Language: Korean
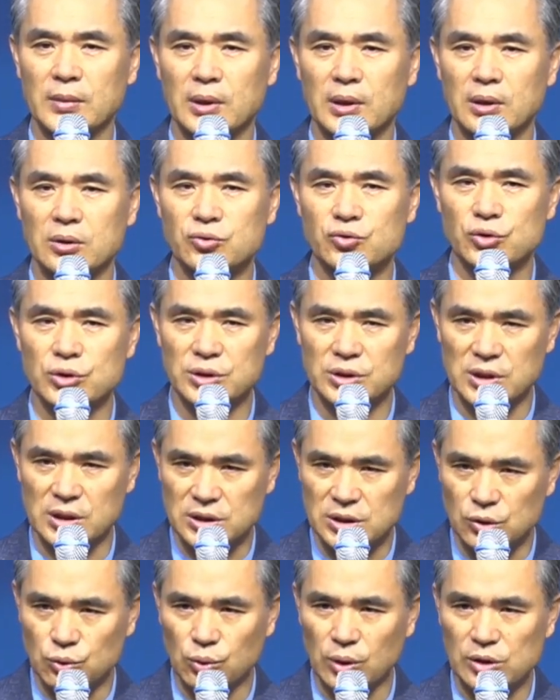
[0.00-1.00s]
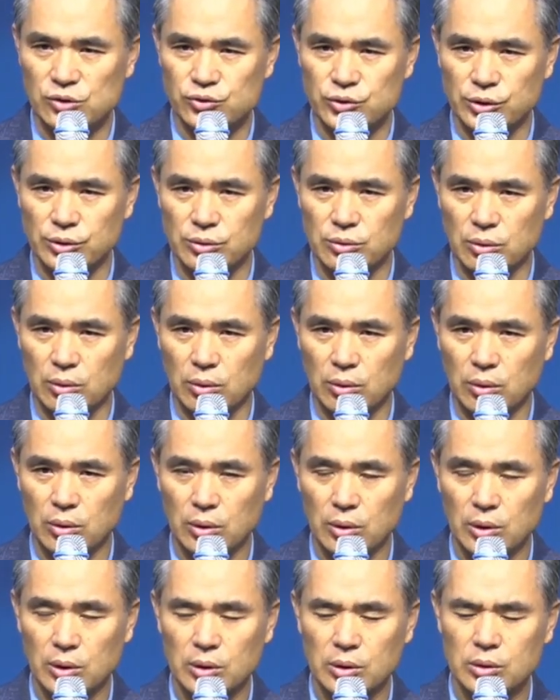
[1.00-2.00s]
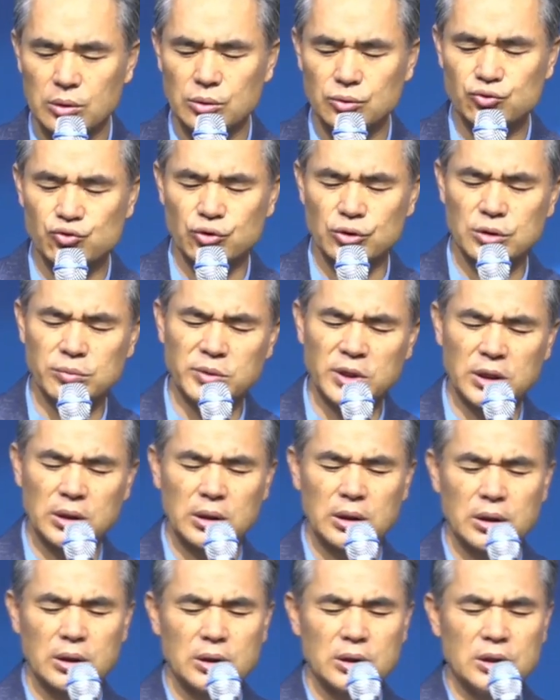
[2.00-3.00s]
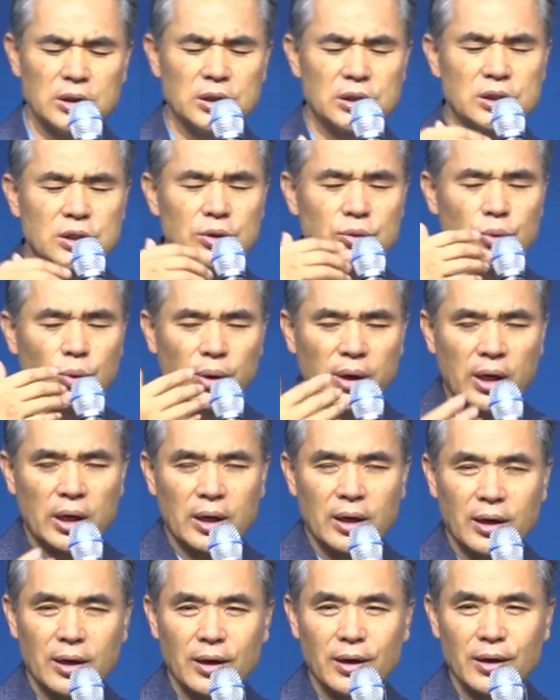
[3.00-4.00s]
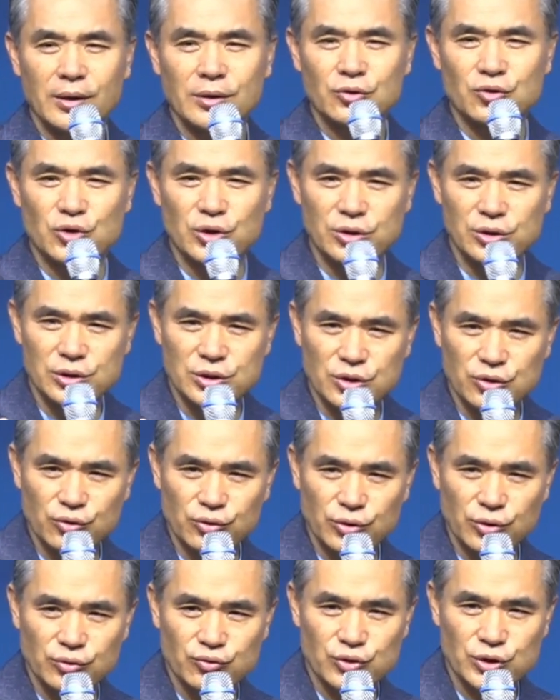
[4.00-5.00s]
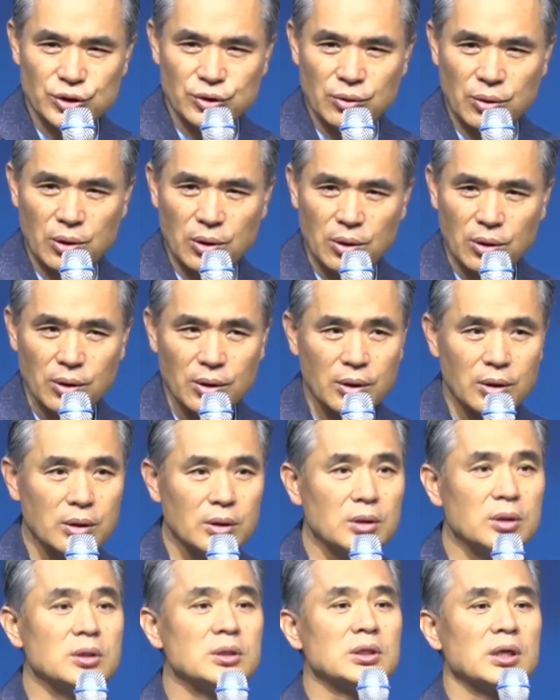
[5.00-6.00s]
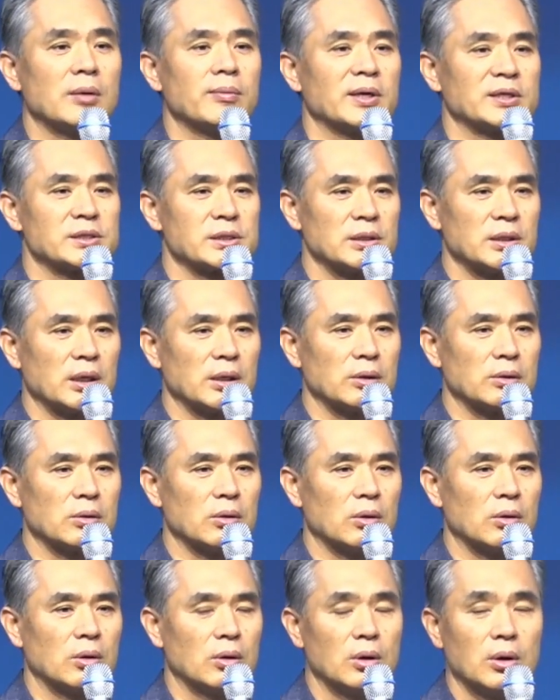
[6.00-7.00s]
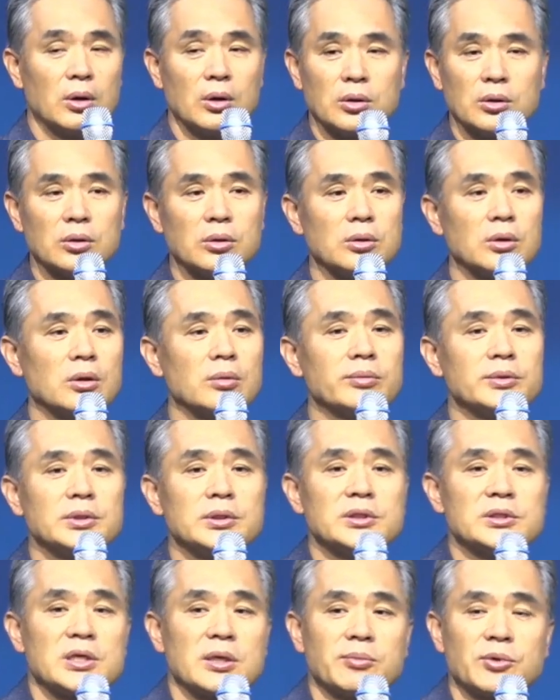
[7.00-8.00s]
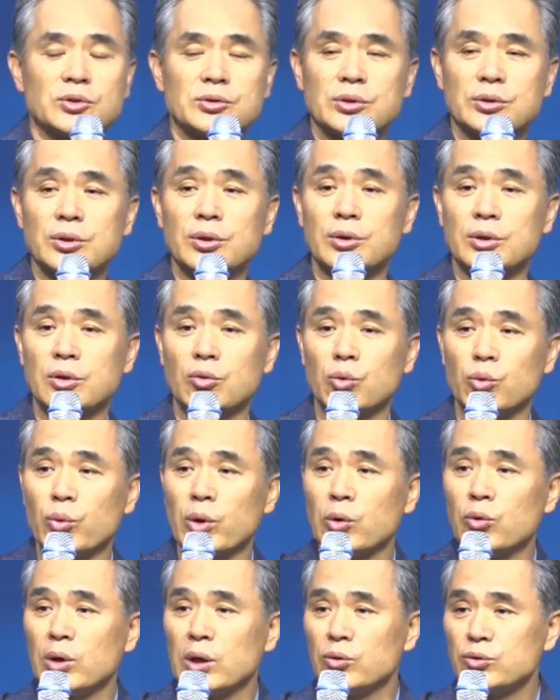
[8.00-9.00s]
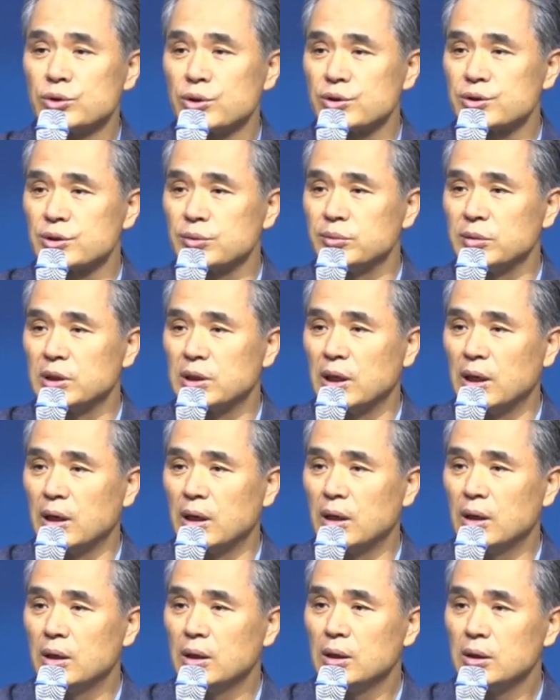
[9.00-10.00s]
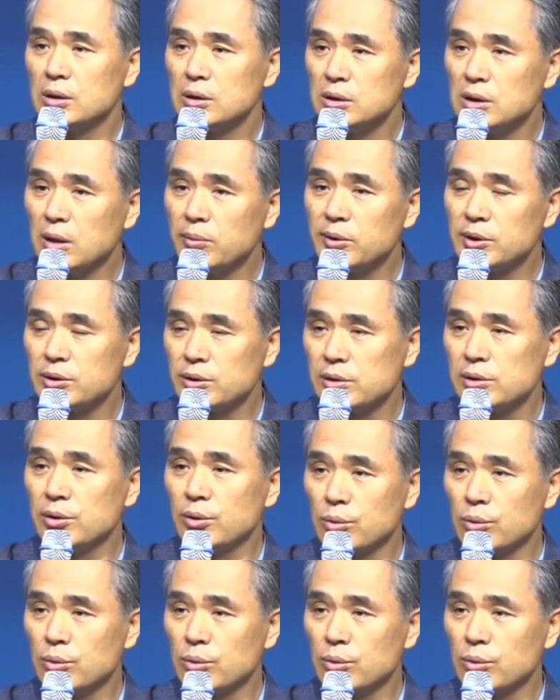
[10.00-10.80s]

주님께 기도할 수 있고, 그리고 주님이 이 기도에 귀를 기울여 주시고 응답하신다는 거. 여러분 이 새벽 전에 여기 왜 올라오셨습니까? 예배 드리려고